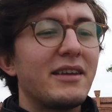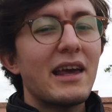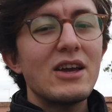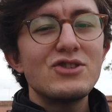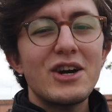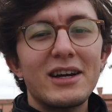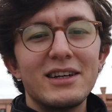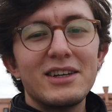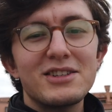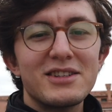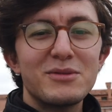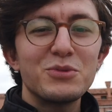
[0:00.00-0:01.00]
genç
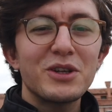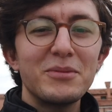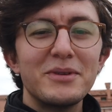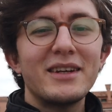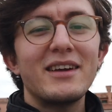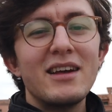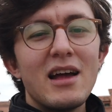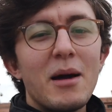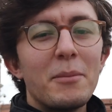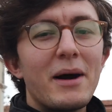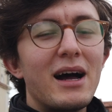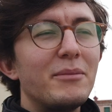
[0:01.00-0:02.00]
arkadaşlarım bu gibi
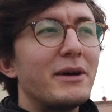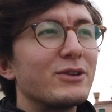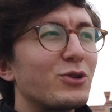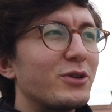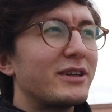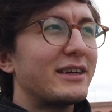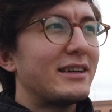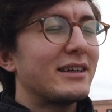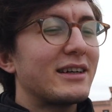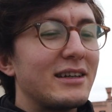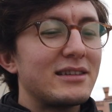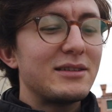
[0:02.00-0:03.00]
parlamentolara
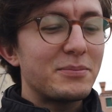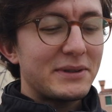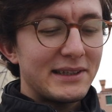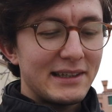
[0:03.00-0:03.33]
katılıp